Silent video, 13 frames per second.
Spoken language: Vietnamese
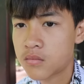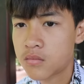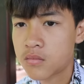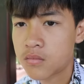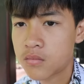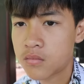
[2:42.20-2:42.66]
để
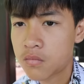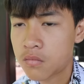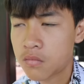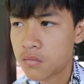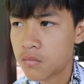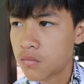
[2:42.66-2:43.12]
tìm tụi bay
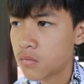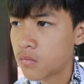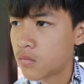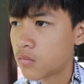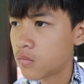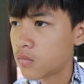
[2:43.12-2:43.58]
hơn
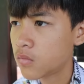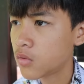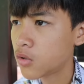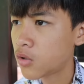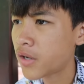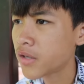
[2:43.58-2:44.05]

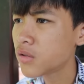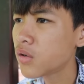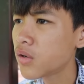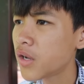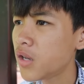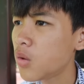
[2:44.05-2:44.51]
rồi anh
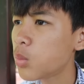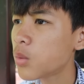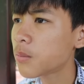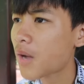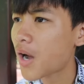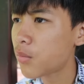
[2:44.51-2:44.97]
cứ nghĩ lúc
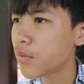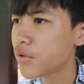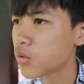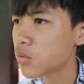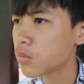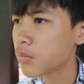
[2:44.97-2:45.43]
anh báo mấy
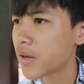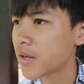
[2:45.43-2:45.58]
chú công